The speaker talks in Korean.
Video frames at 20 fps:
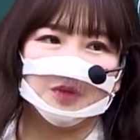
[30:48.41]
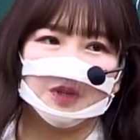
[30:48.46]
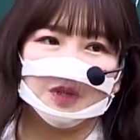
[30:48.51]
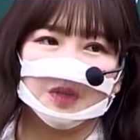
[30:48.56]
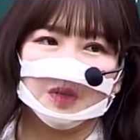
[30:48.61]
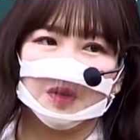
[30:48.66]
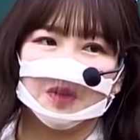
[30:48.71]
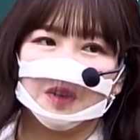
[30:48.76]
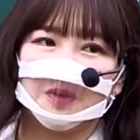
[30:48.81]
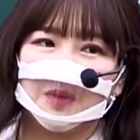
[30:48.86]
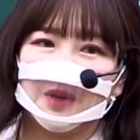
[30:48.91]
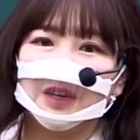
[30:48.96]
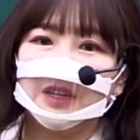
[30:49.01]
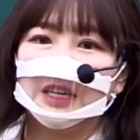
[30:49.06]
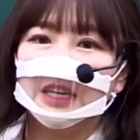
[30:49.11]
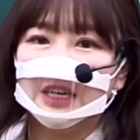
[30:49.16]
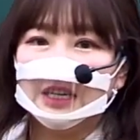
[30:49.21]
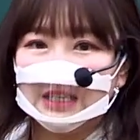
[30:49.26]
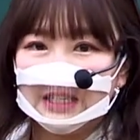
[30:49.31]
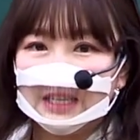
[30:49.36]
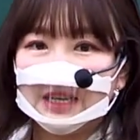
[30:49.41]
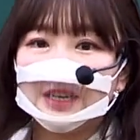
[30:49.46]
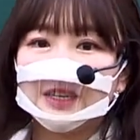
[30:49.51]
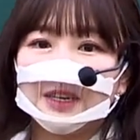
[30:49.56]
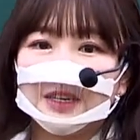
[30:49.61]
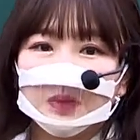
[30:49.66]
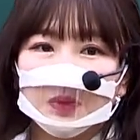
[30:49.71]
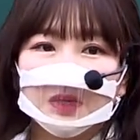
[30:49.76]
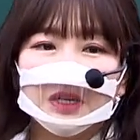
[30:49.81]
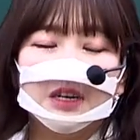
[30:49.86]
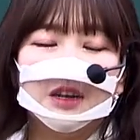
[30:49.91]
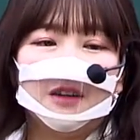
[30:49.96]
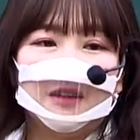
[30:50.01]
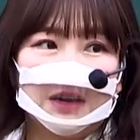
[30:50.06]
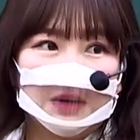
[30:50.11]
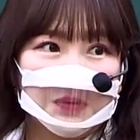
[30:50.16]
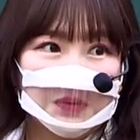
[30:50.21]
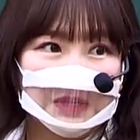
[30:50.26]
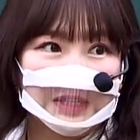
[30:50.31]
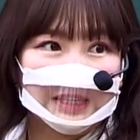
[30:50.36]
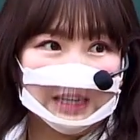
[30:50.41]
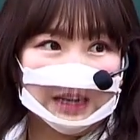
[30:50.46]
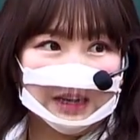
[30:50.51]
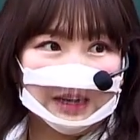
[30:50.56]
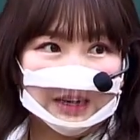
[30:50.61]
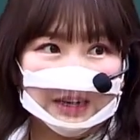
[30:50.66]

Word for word: 구현시켰냐면 시간이 계속 흘러가고 있다